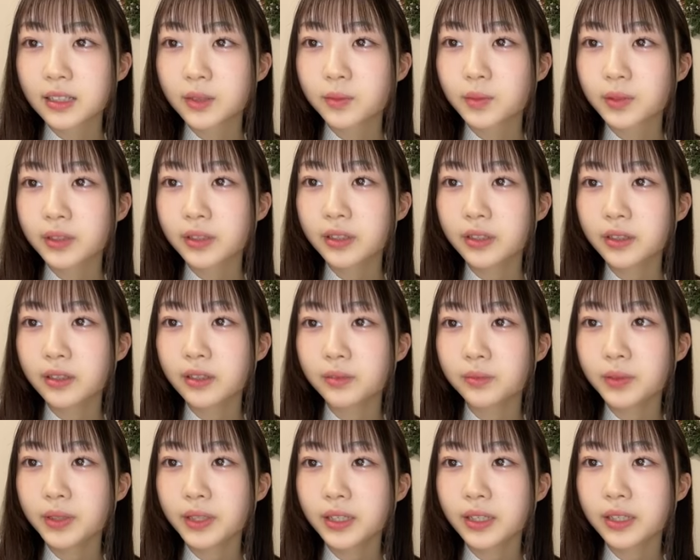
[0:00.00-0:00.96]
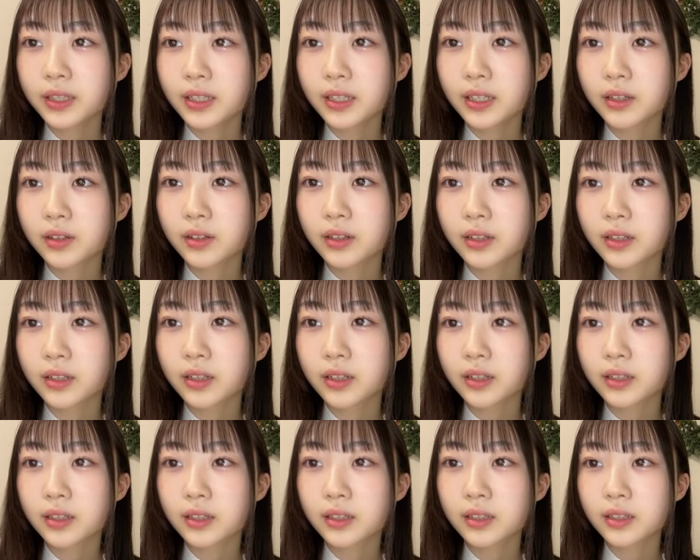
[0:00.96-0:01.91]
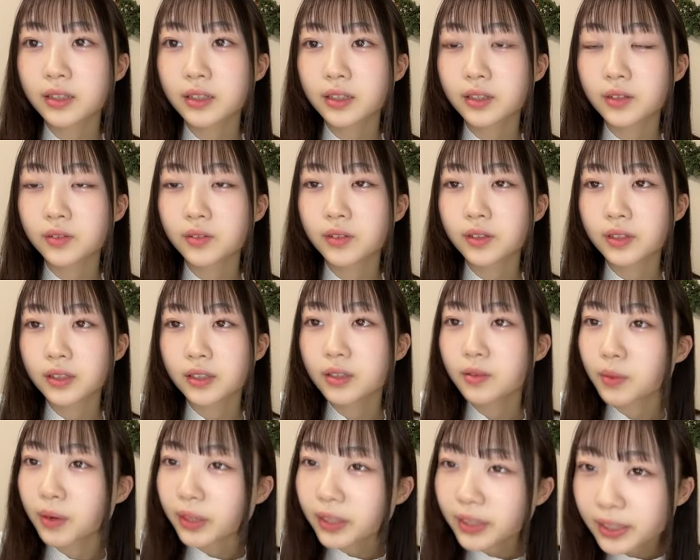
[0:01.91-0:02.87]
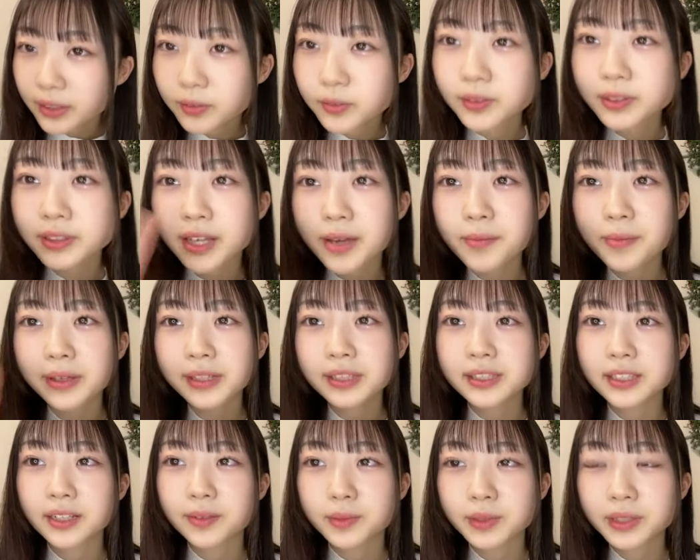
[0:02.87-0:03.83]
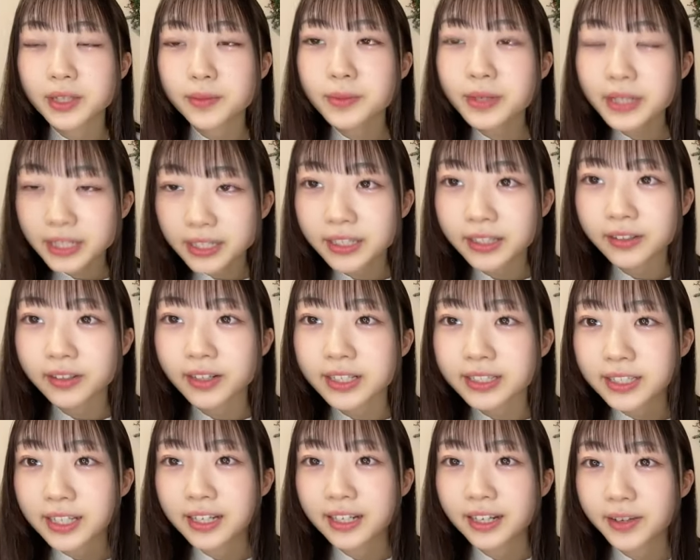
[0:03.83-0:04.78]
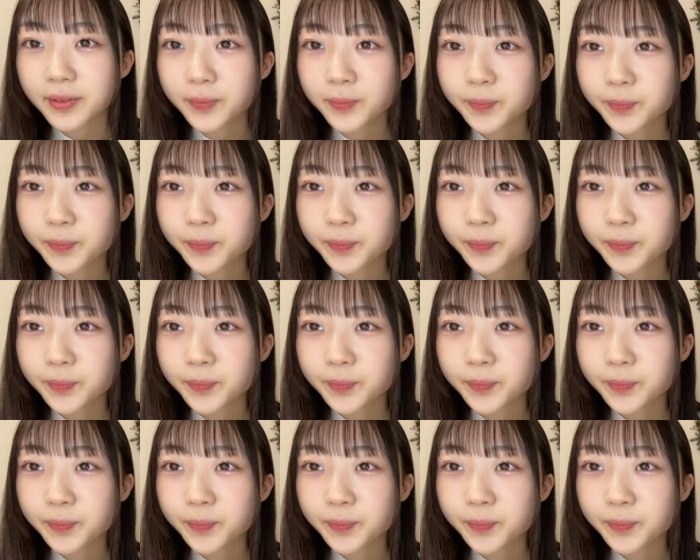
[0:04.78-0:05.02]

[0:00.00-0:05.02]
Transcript: また見に行きたいけどなかなか当たらない公演でもありがとうございましたまた見に来てくださいね